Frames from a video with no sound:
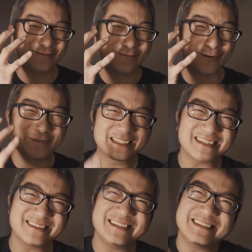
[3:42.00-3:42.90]
我不知
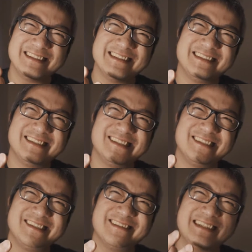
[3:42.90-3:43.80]
道，
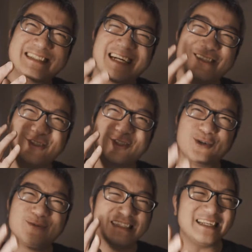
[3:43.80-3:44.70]
有点像
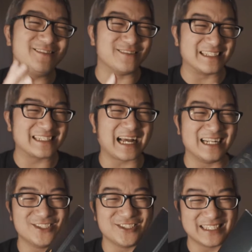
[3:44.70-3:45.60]
中英文的
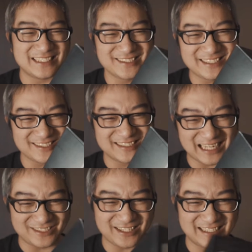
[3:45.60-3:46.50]
感觉，就这种
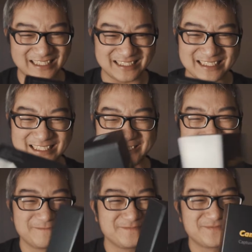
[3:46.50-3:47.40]
感觉好像是，
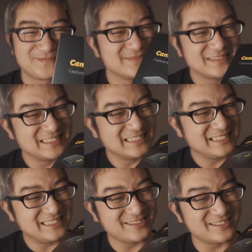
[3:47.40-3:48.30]

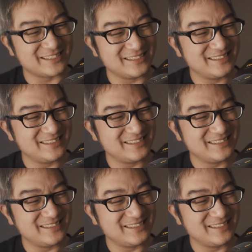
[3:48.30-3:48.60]
就是，